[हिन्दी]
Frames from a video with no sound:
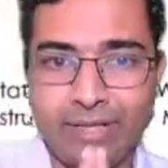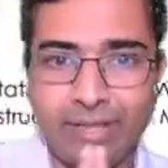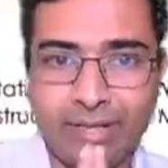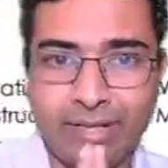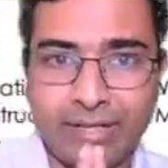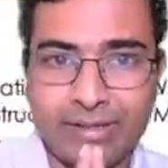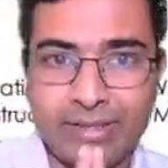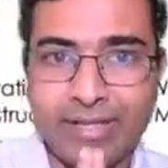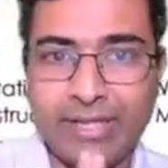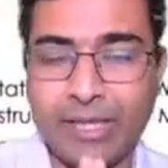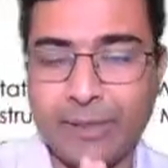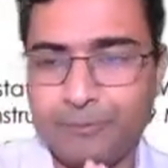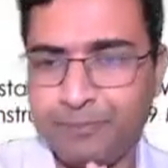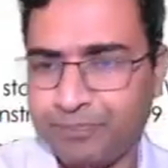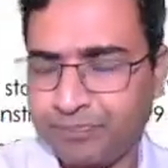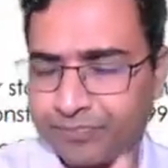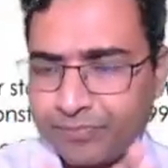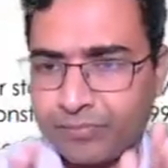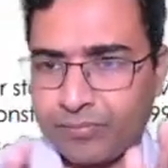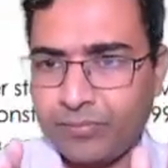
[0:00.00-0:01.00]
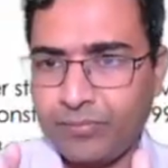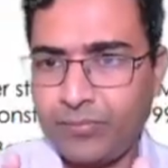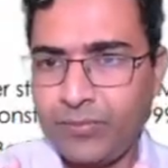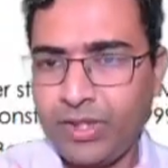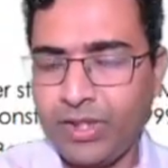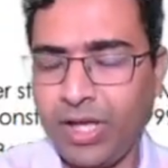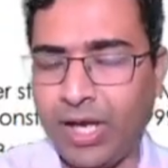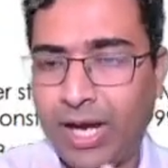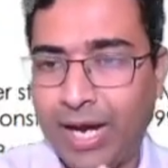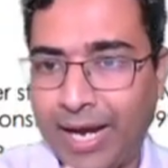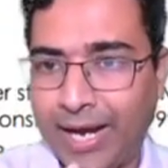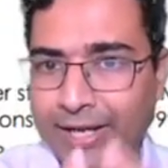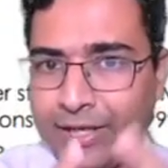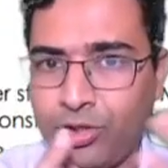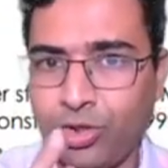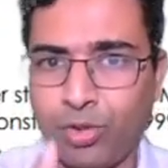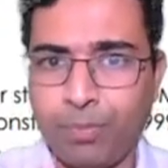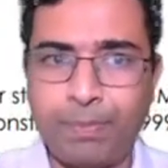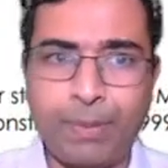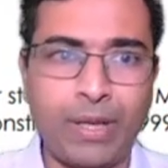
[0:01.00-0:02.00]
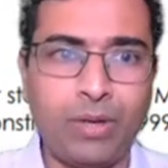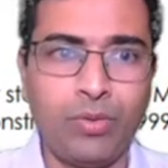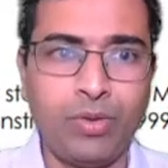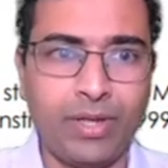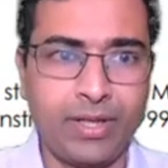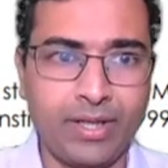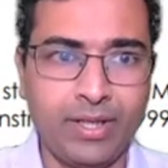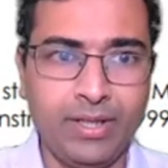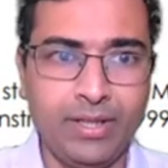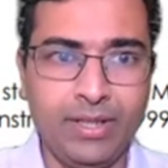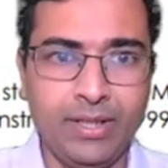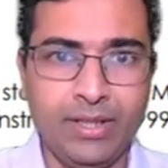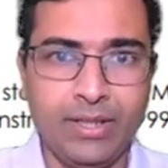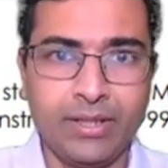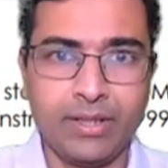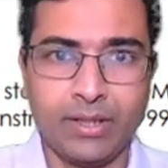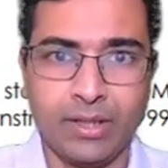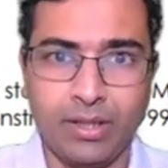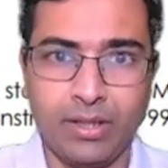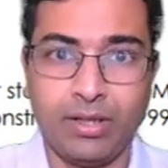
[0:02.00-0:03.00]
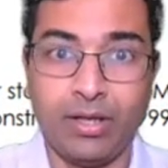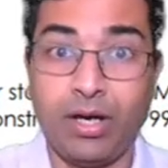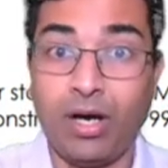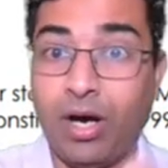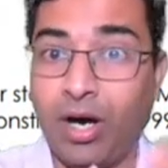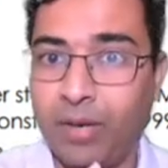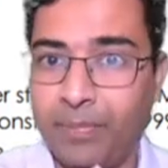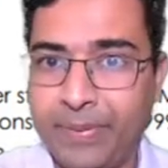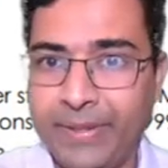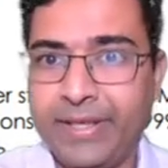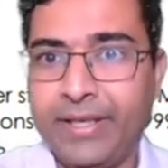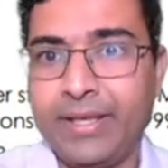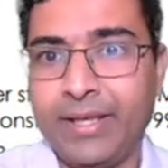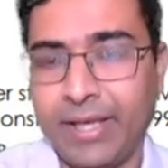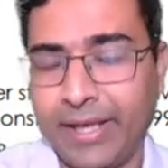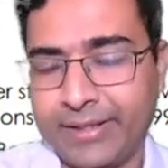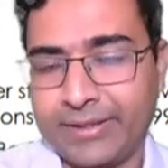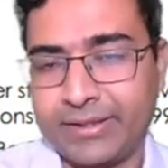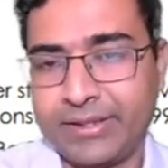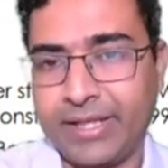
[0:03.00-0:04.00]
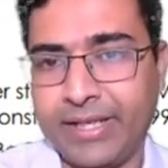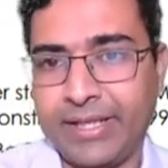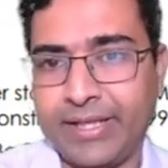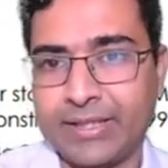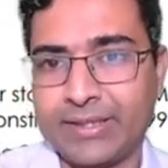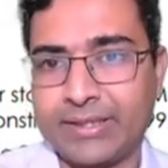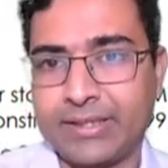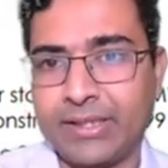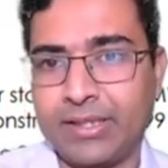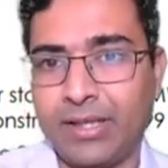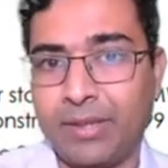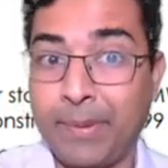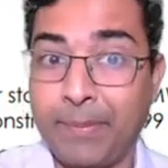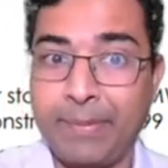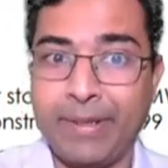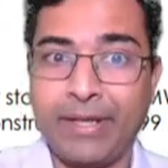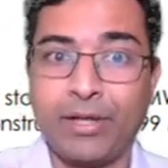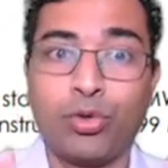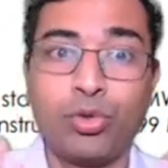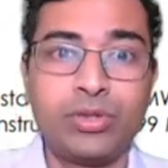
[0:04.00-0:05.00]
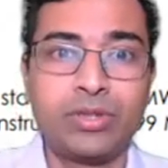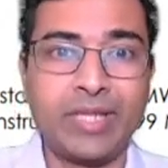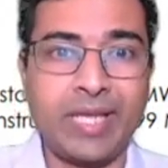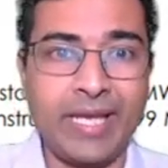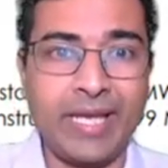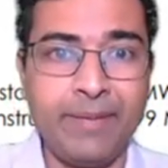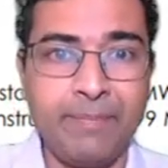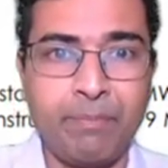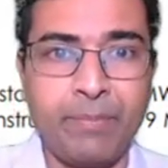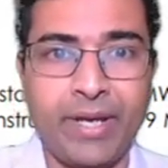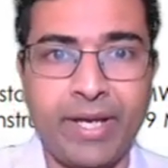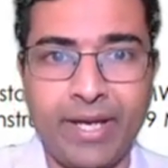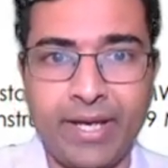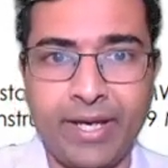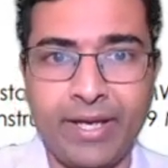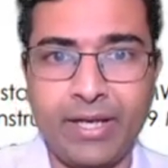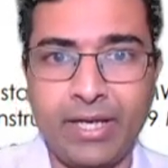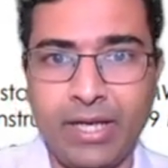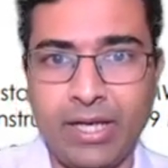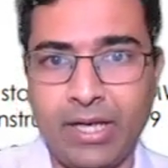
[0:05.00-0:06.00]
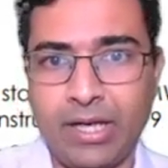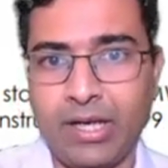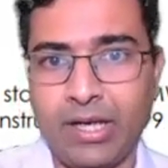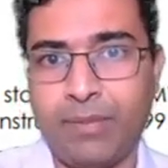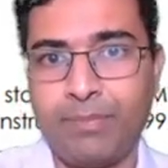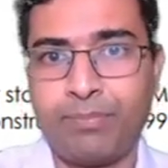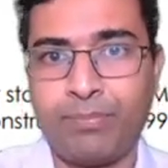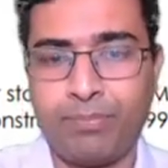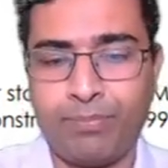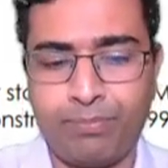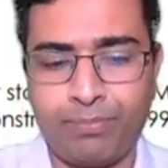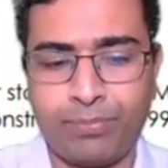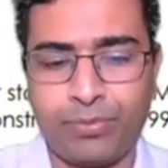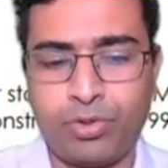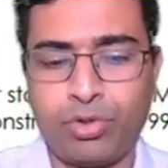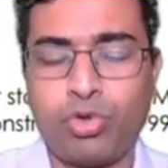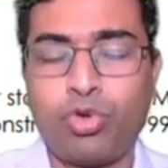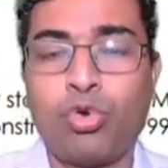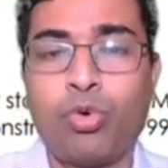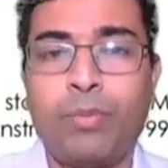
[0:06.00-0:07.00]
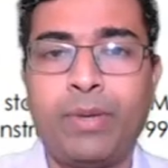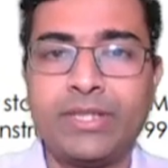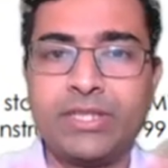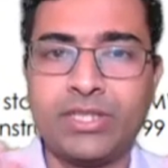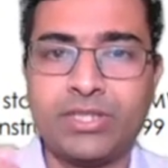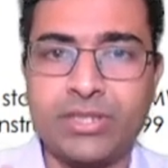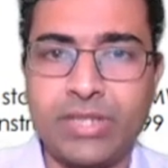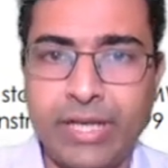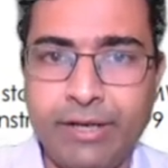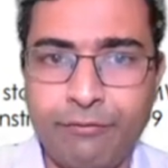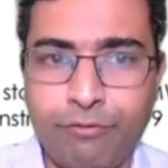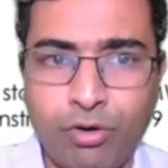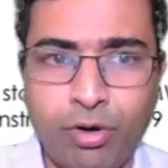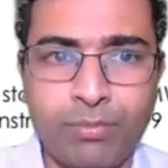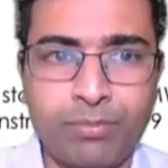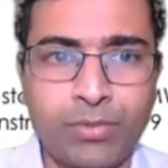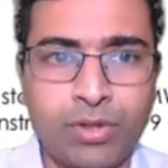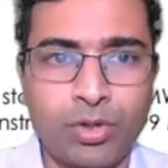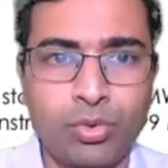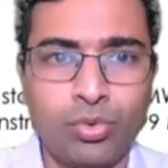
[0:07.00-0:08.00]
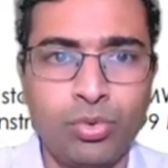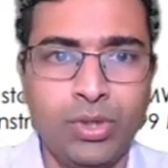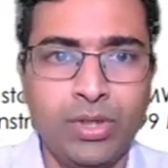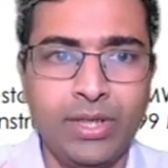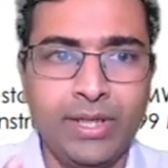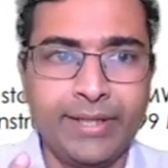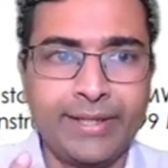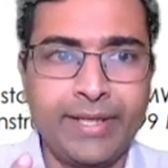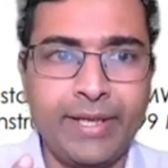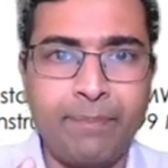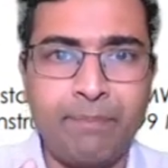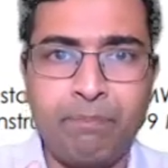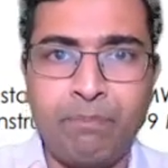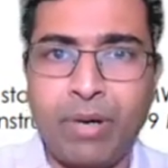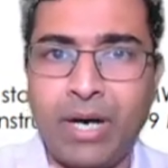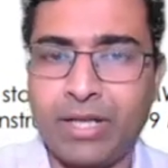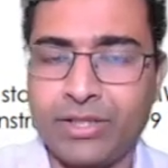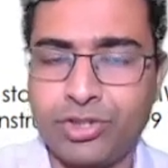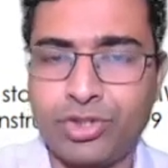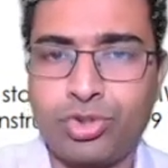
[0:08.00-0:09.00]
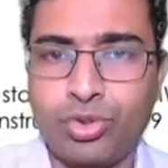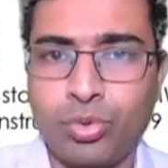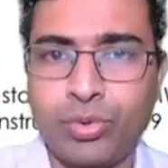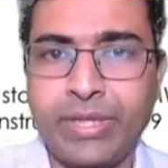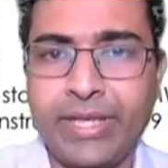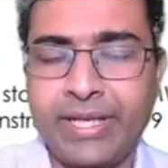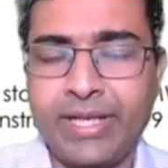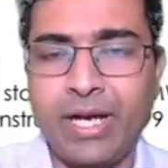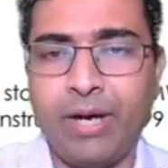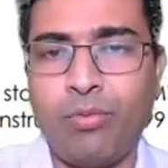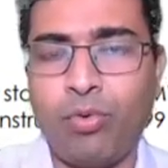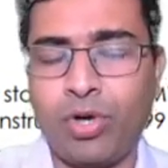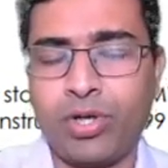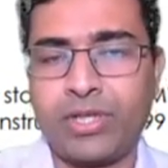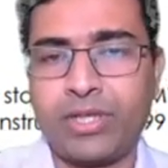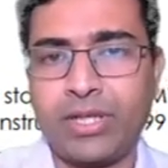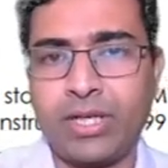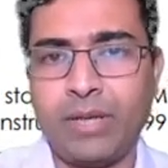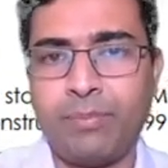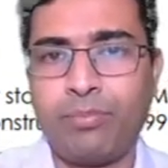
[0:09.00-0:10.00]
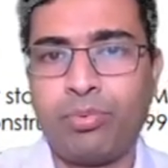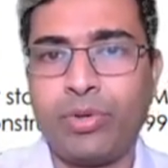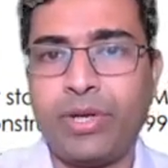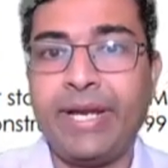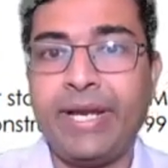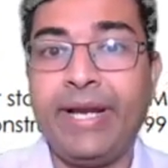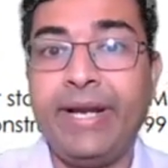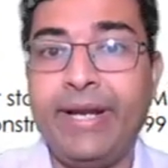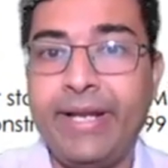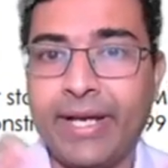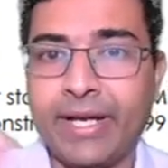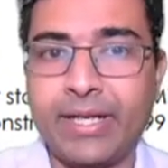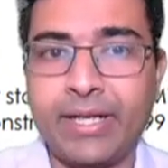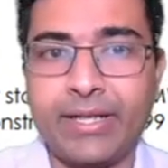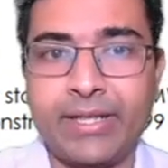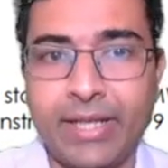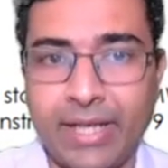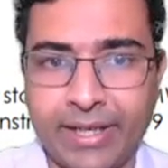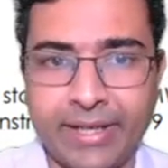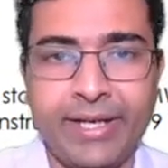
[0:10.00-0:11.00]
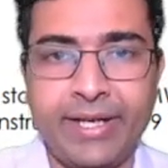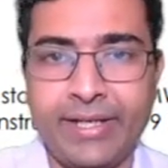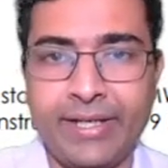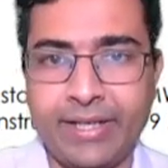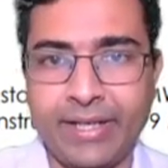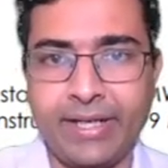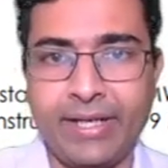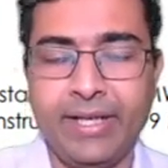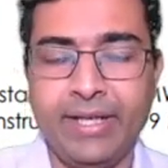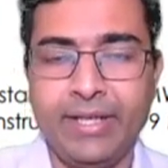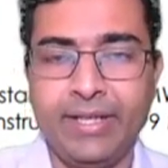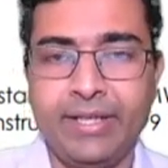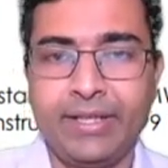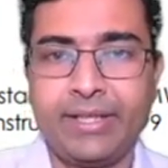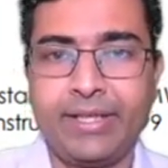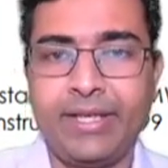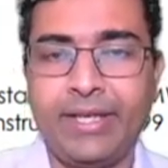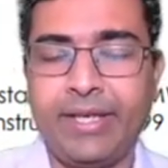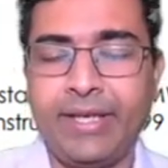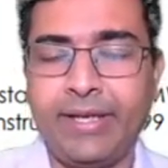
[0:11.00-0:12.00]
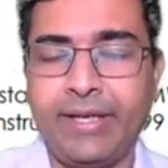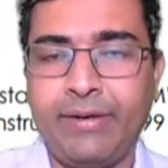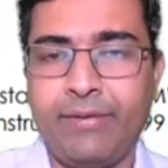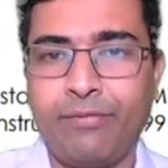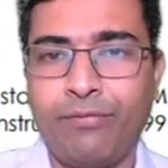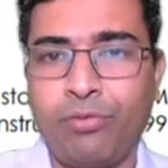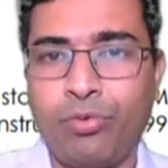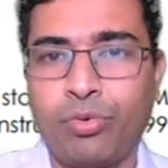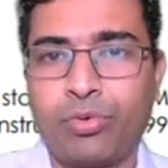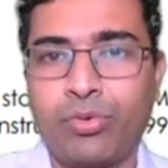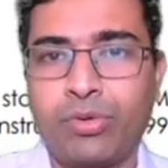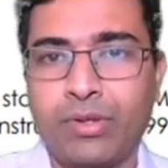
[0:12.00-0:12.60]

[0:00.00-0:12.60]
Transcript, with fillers: दे रहे हैं देखिए हाइड्रो पावर अभी एक तरीके से अभी बिल्कुल थीम में है आपको मैं जस्ट इन्फॉर्म करूं कि 500 गीगावाट का पूरा इंडिया का टारगेट है कि वो